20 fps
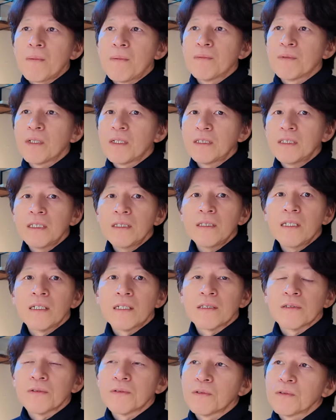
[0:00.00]
昔だったら
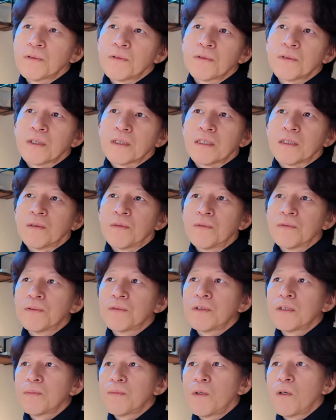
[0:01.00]
ね、そういうところとかって本
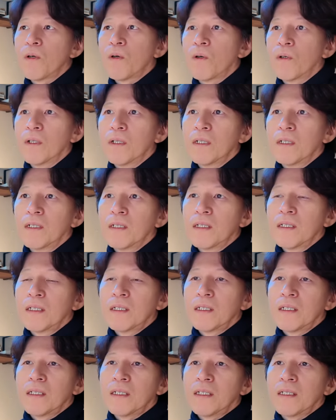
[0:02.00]
当にも
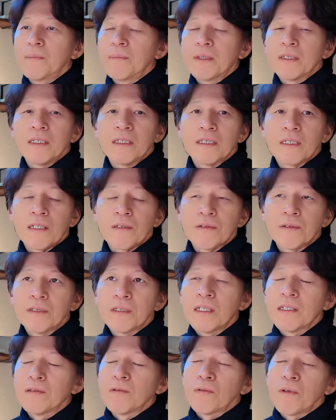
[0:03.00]
う、えー、まあ、人格否
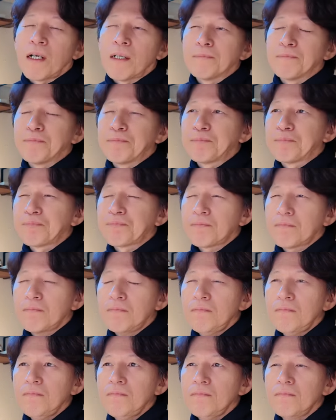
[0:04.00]
定とか、
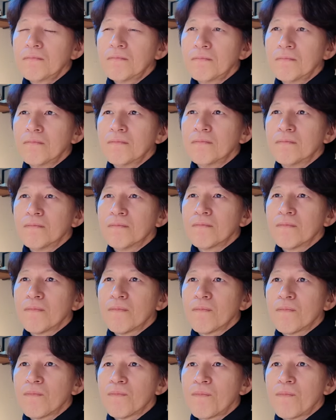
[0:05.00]
うん、
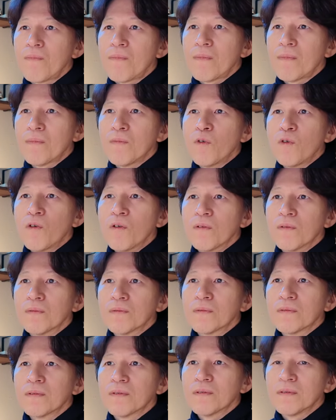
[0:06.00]
も
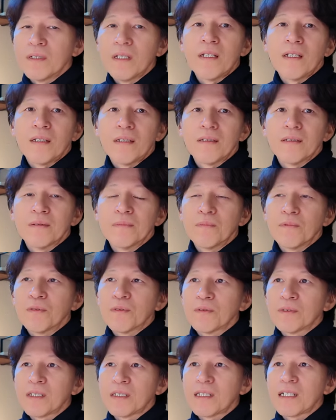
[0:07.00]
うね、
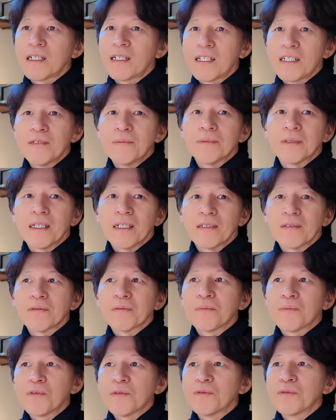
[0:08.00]
もう叩かれるみたいな、
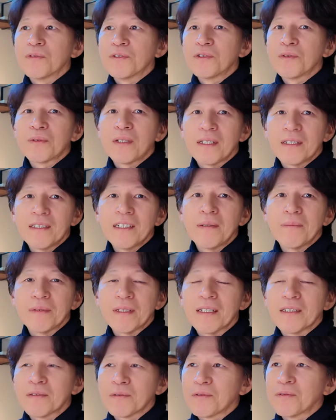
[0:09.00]
もう浮上できないみ
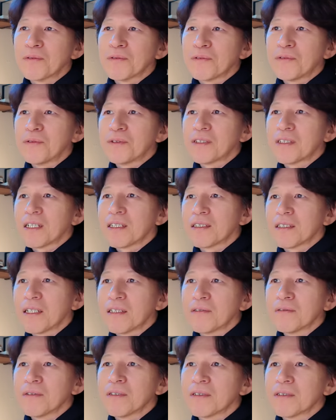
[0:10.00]
たいなところの空気感って
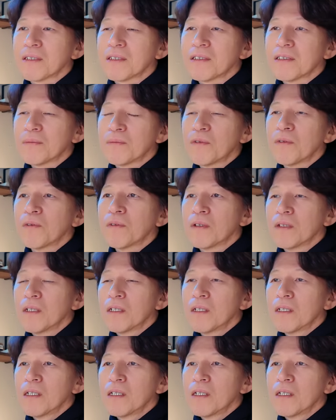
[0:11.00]
あるんですけれども、やっ